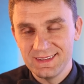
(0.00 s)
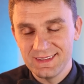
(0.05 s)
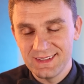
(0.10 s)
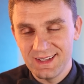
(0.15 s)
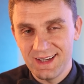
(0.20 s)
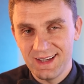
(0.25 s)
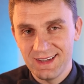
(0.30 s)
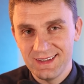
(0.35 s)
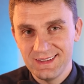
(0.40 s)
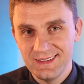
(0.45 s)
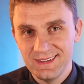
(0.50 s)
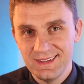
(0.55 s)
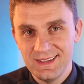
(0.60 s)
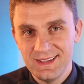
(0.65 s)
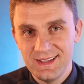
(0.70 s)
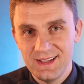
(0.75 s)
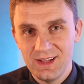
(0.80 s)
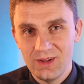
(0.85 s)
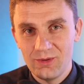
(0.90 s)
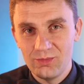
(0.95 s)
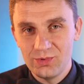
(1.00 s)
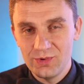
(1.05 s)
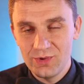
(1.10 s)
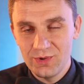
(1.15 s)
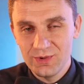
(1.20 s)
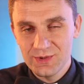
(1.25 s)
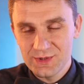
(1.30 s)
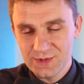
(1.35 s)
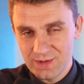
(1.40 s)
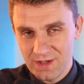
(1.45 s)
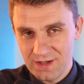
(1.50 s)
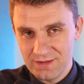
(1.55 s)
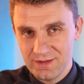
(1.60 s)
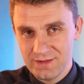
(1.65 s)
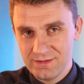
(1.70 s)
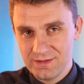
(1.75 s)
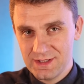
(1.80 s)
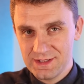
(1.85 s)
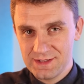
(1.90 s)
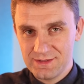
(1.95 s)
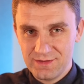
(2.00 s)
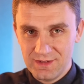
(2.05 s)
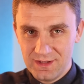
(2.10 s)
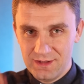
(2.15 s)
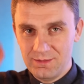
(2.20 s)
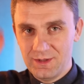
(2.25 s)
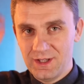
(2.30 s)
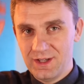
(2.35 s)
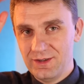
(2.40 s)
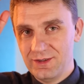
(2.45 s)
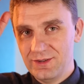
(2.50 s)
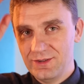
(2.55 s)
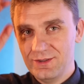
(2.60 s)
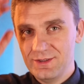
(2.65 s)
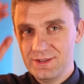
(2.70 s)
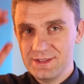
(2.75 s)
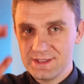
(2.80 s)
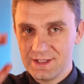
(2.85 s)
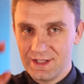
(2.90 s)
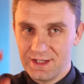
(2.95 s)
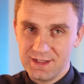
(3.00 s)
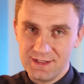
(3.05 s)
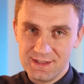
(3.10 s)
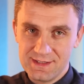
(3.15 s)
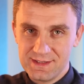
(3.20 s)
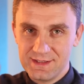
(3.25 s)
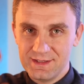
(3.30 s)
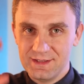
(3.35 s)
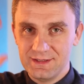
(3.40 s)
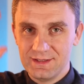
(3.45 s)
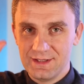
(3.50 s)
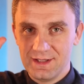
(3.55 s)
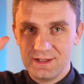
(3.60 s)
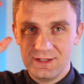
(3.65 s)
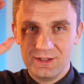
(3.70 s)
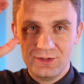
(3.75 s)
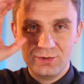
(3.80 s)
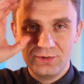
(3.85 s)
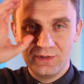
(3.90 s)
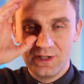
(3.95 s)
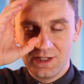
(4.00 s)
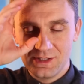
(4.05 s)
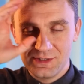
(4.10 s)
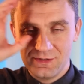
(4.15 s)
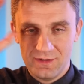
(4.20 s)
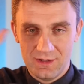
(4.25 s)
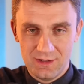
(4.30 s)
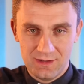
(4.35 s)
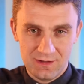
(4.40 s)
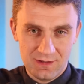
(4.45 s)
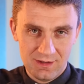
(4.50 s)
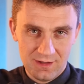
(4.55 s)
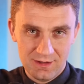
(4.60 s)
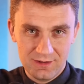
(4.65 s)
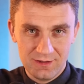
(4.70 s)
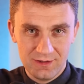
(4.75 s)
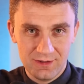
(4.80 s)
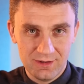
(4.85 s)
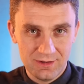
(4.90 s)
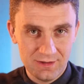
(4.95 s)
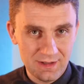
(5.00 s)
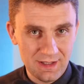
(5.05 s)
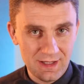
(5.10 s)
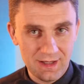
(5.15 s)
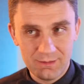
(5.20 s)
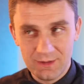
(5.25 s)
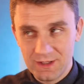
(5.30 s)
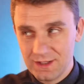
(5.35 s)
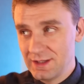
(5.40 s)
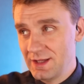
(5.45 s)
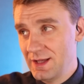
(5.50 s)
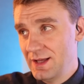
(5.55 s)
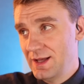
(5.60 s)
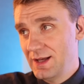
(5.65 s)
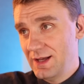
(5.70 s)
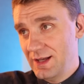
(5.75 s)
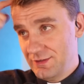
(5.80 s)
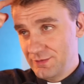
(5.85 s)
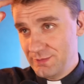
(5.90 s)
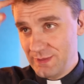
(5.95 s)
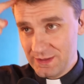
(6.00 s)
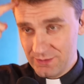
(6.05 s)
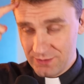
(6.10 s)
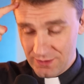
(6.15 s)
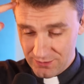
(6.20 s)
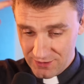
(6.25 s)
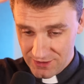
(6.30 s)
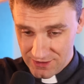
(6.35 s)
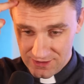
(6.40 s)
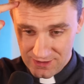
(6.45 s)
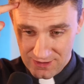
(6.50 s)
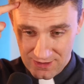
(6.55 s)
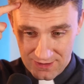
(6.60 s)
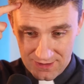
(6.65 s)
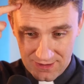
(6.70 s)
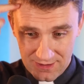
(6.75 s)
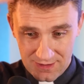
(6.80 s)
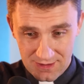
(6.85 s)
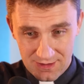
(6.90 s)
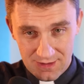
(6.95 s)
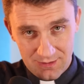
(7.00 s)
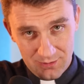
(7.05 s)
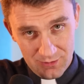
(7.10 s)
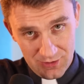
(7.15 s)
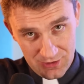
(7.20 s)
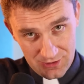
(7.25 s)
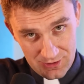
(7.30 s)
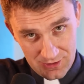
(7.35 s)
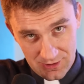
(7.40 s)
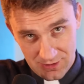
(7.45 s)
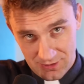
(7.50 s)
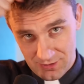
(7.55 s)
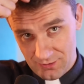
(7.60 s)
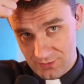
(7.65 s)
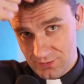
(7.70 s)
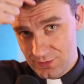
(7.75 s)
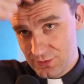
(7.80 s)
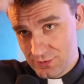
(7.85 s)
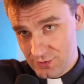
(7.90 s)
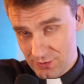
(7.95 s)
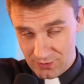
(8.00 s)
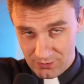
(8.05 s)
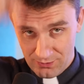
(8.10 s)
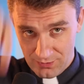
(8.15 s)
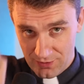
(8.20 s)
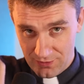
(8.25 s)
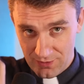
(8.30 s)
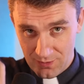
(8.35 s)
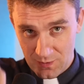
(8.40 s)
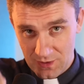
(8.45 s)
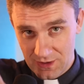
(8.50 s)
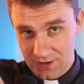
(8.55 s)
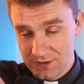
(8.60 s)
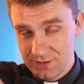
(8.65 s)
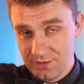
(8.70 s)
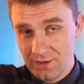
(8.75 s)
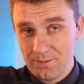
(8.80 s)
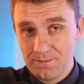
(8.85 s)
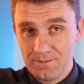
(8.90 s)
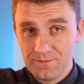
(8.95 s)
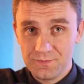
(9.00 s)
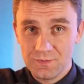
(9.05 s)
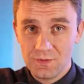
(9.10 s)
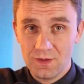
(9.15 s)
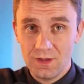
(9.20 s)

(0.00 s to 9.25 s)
Tak, błogosławię Was w imię Ojca i Syna i Ducha Świętego. Amen. A wpadła mi jeszcze jedna taka myśl, o, może ją powiem teraz Wam.